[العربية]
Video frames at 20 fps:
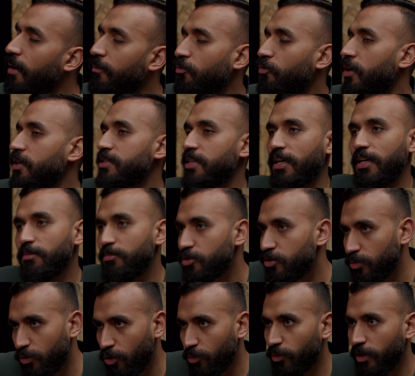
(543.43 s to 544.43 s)
كويس اكيد
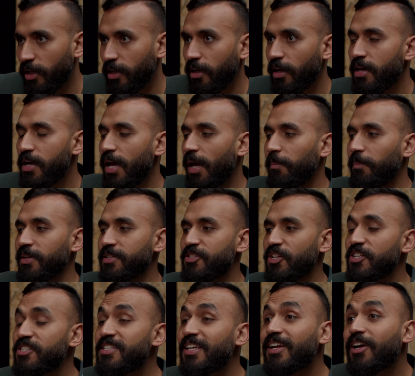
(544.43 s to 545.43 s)
مش من يوم وليله بس
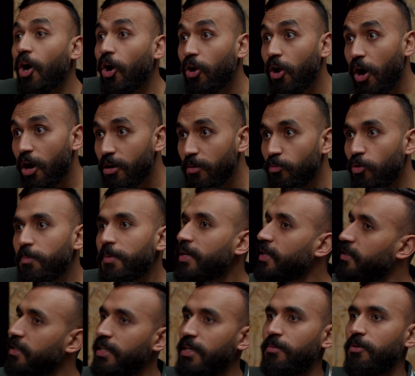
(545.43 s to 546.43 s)
قصدي القرار
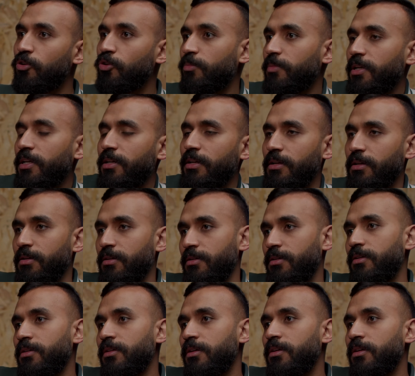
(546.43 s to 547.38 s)
ممكن يجي من يوم وليله اوكي